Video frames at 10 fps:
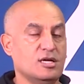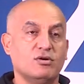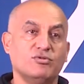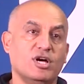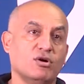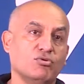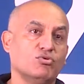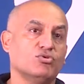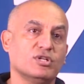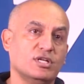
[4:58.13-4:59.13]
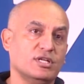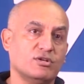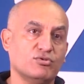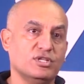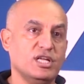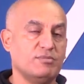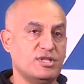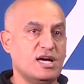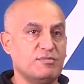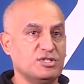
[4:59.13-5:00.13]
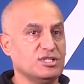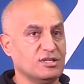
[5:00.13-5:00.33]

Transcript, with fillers: ونحاولوا يكون الابداع ماشي